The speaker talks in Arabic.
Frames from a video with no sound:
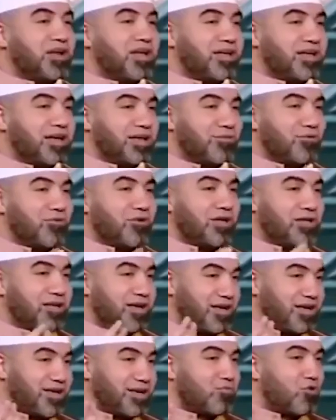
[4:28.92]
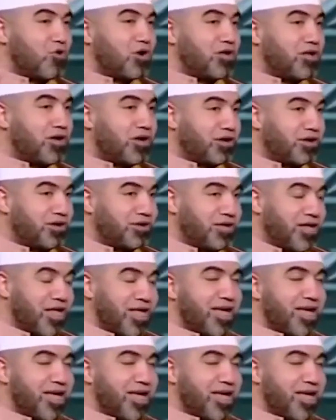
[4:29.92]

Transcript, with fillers: الله أنا بقول هي هي مخيرة